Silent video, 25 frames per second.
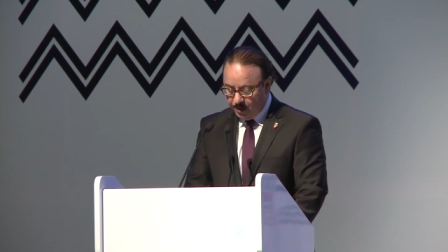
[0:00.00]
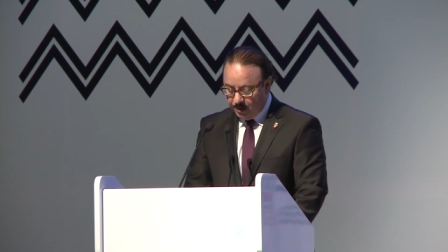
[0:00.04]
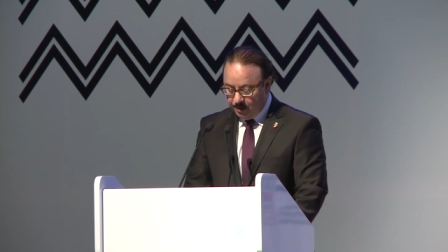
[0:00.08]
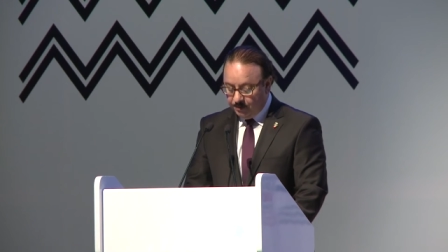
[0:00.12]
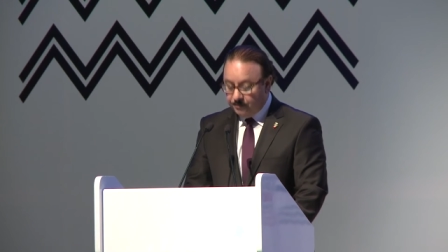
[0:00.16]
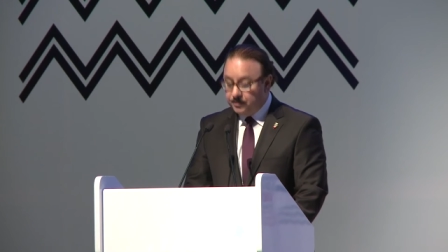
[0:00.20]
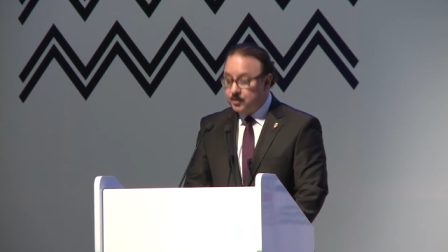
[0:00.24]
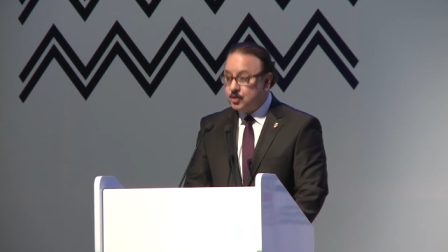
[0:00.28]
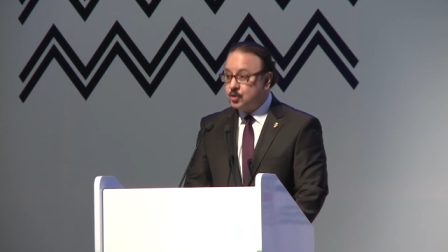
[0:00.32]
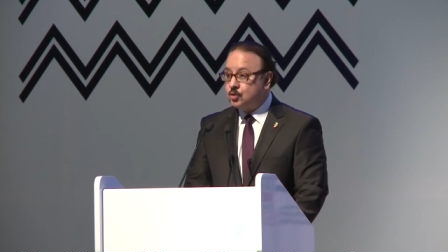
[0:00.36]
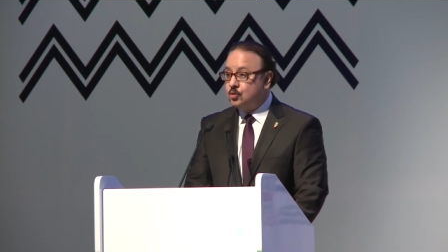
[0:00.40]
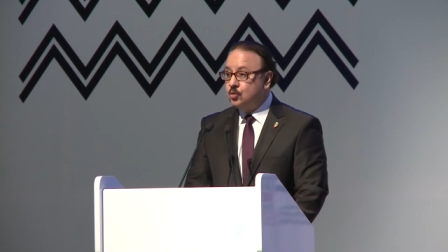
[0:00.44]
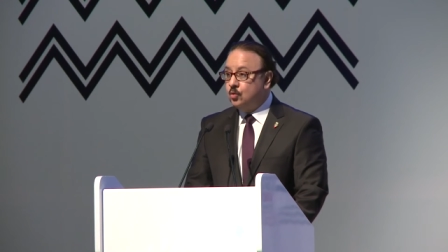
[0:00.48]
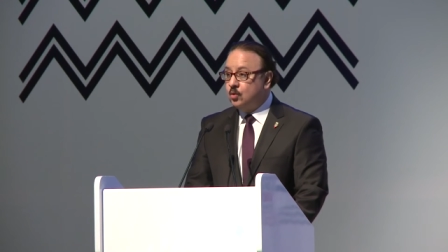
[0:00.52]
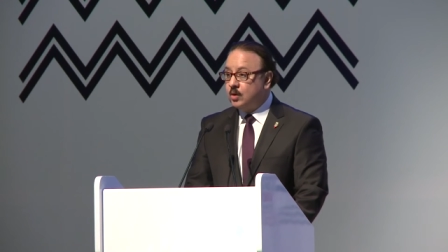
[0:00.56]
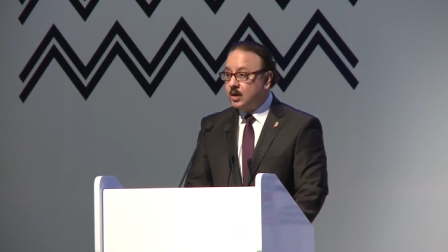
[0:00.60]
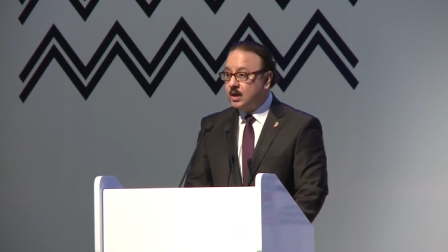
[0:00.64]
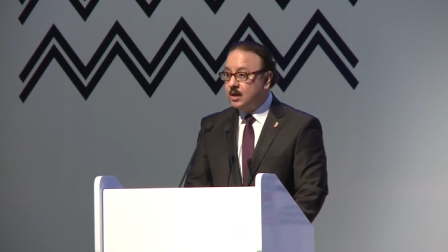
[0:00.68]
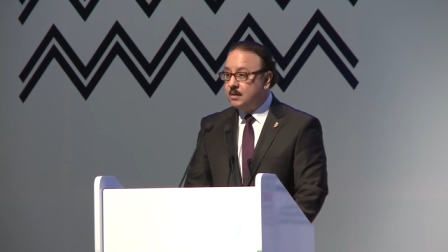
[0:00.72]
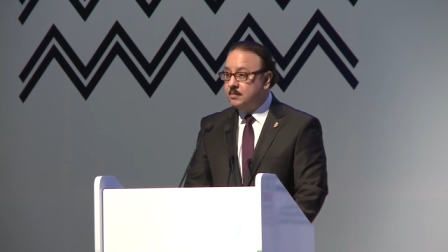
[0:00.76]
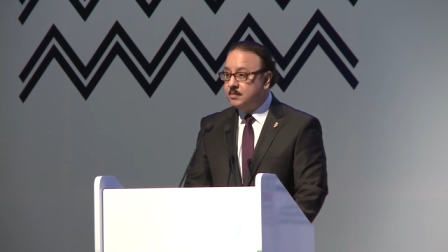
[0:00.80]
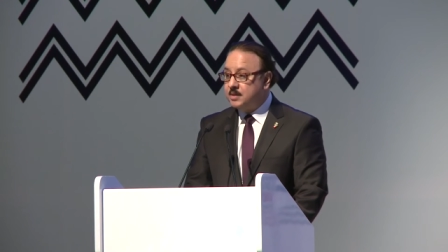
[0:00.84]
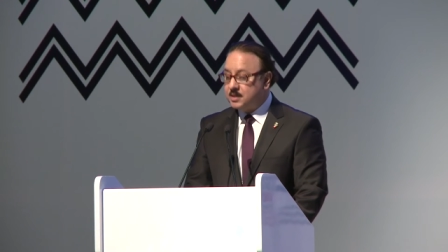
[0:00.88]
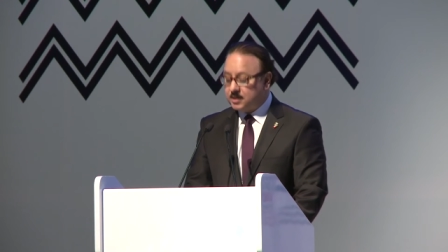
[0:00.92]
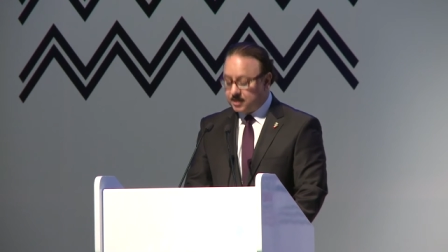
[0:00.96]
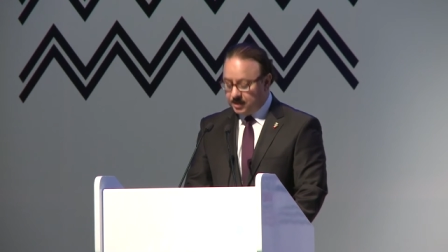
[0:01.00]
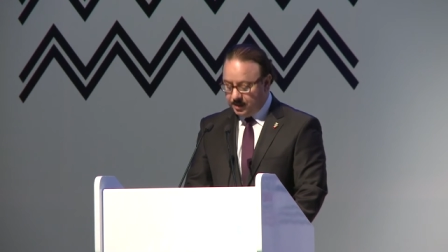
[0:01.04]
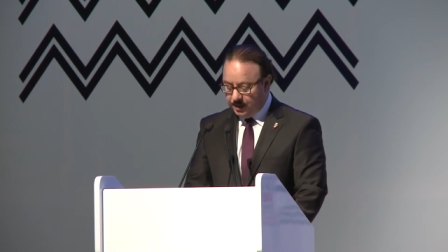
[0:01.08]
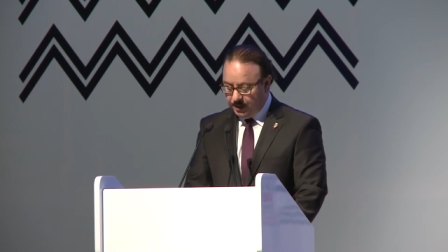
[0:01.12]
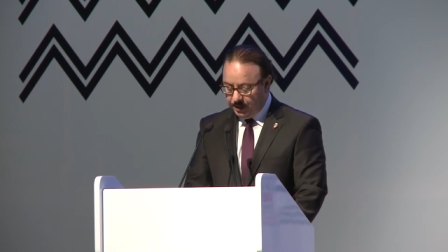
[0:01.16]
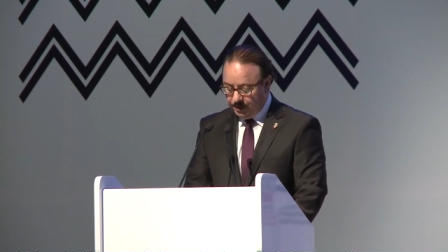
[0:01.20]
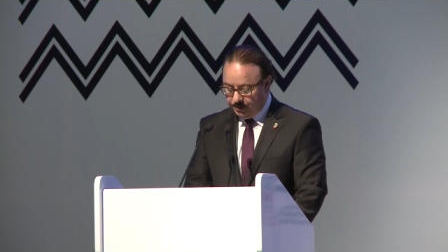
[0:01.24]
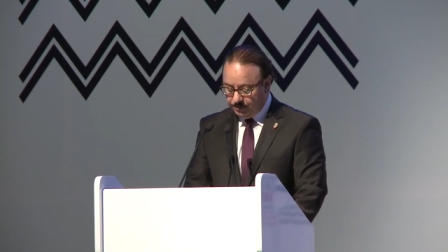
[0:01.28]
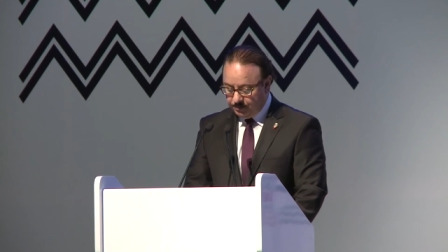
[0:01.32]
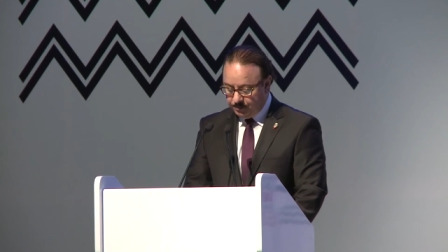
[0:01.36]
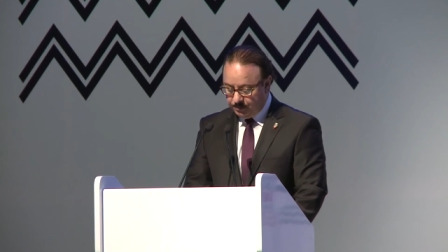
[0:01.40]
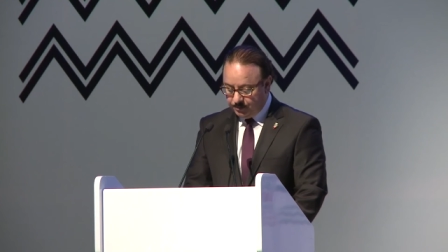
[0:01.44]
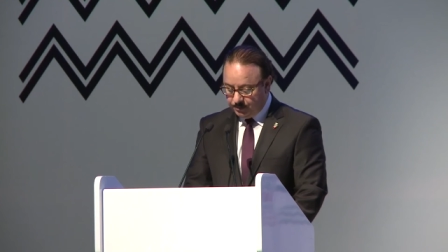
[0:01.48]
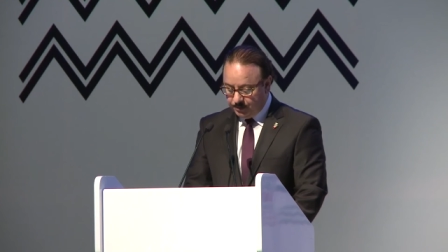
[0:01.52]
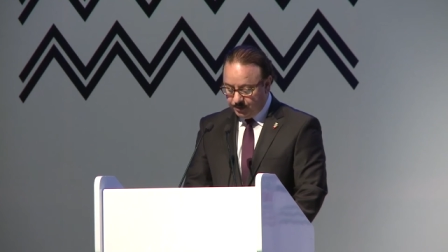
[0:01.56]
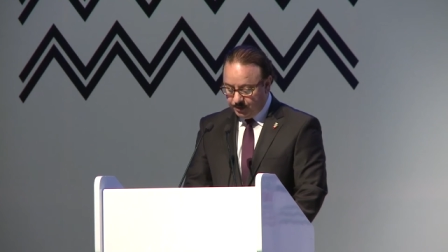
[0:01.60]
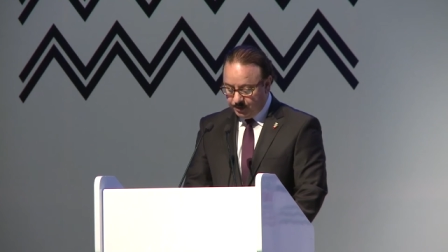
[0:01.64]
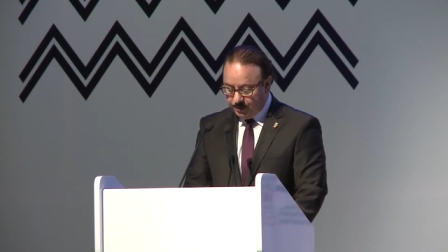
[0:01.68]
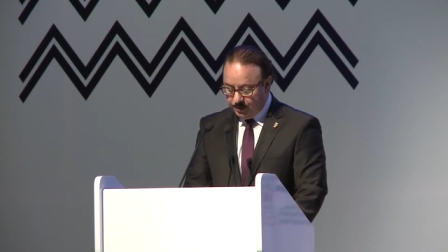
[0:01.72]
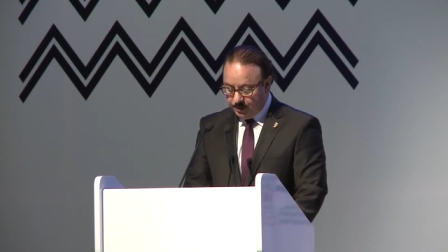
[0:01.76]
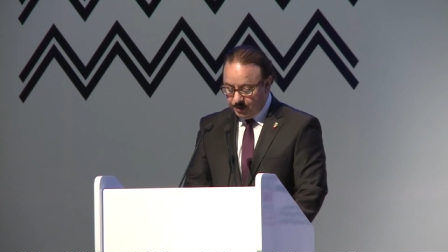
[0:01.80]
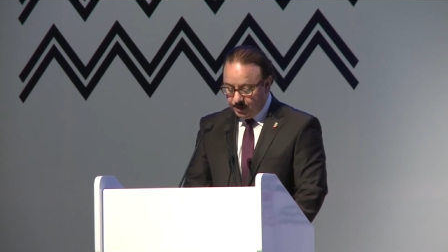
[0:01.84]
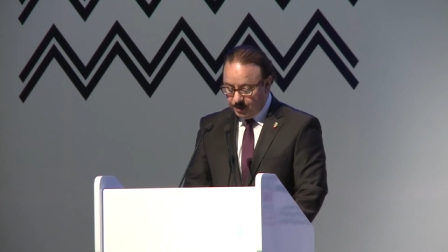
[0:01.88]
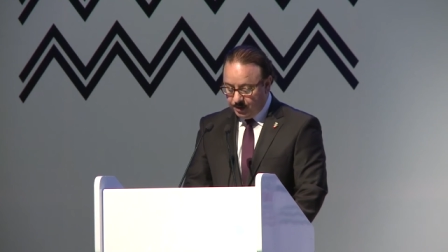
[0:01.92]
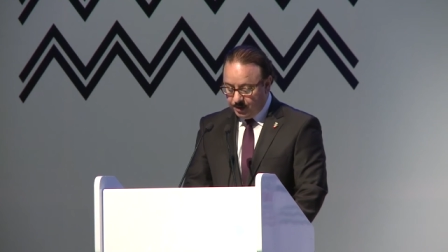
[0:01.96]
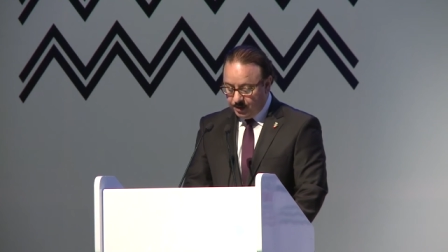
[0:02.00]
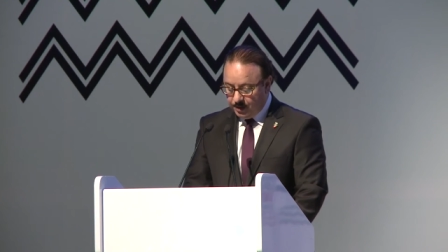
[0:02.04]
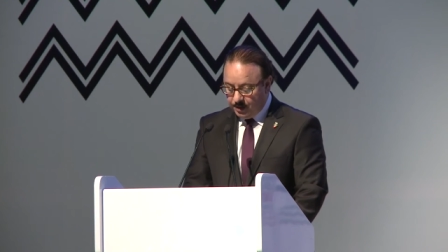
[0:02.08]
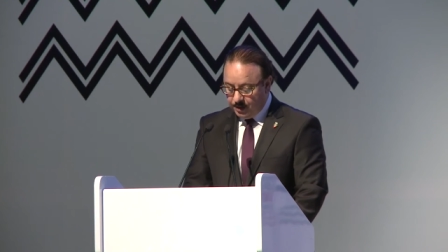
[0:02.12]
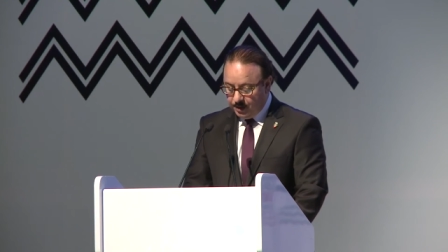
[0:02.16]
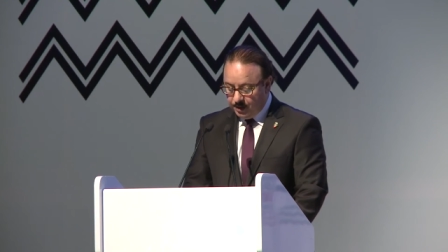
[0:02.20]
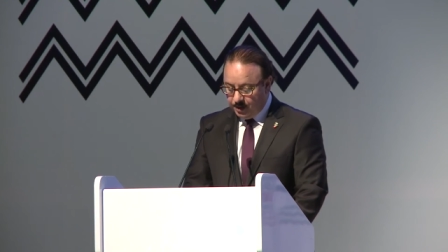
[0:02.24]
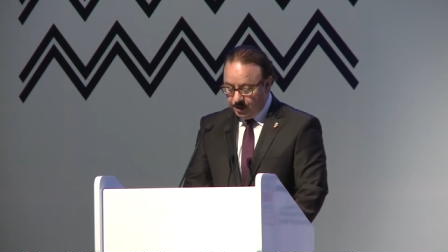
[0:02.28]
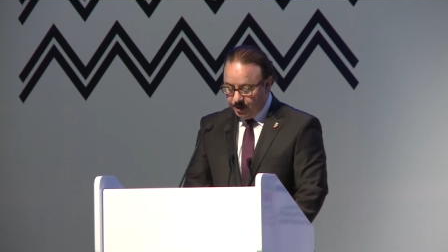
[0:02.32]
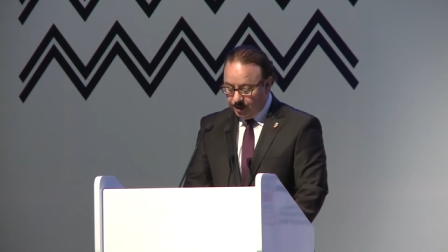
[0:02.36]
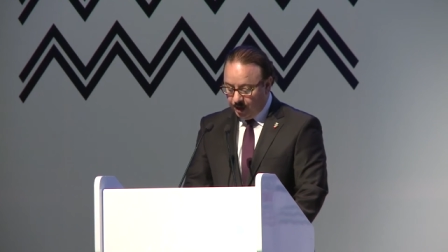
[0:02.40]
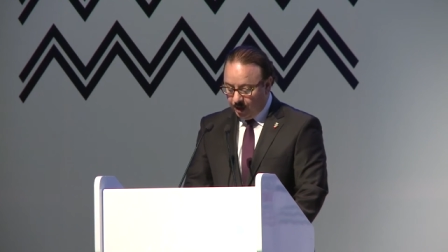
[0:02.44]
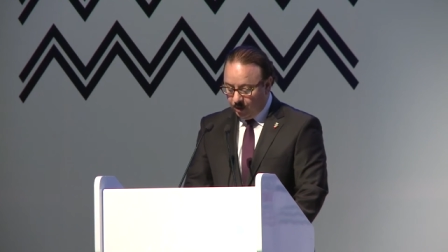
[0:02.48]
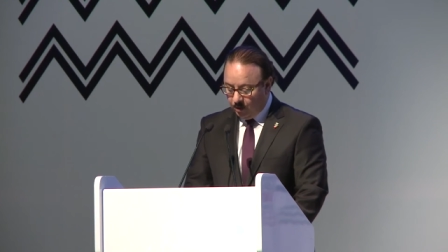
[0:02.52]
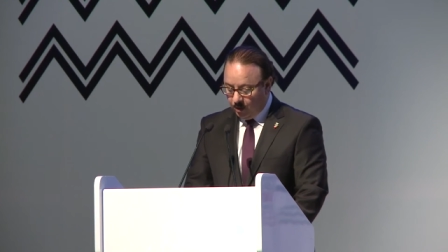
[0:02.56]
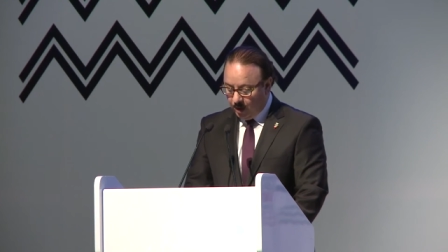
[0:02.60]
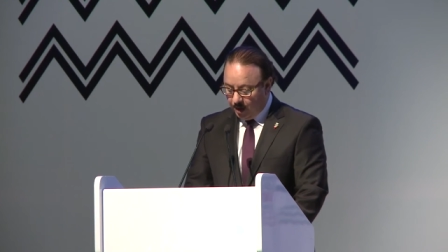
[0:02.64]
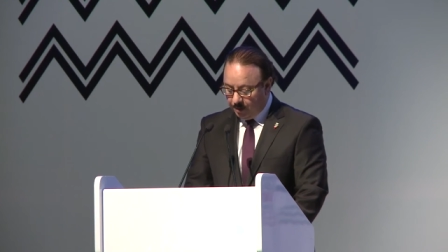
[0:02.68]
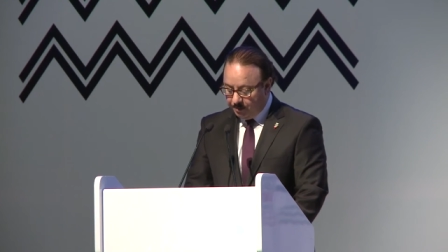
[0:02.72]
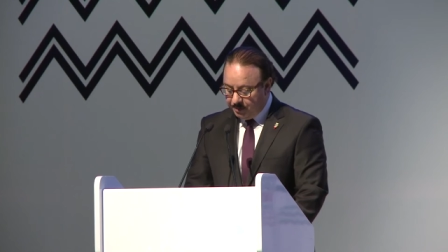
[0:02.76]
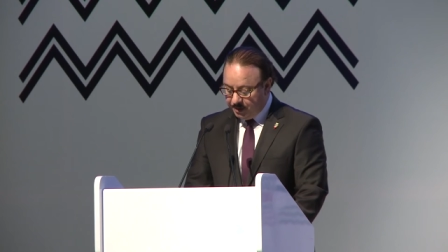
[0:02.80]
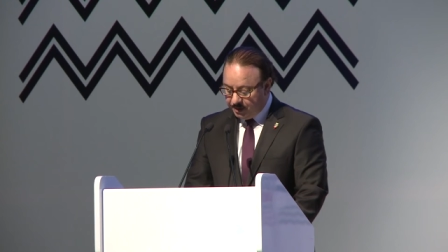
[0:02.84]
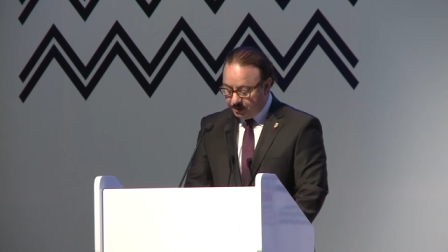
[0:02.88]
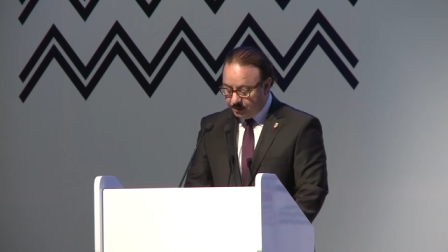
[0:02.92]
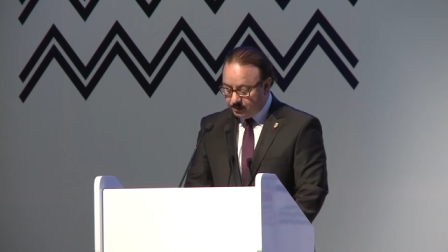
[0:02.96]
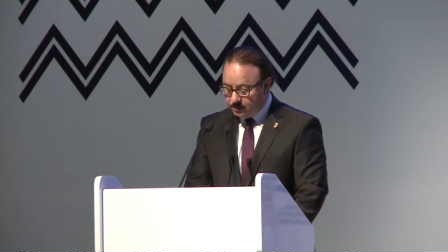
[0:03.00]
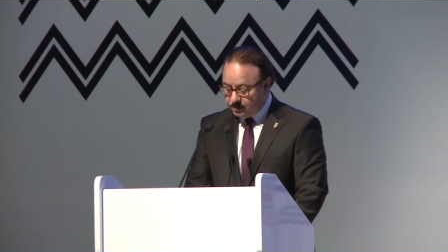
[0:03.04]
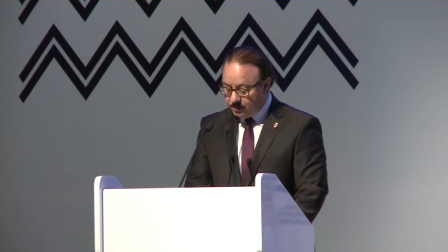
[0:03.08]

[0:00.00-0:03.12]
في السوق المصري لضوابط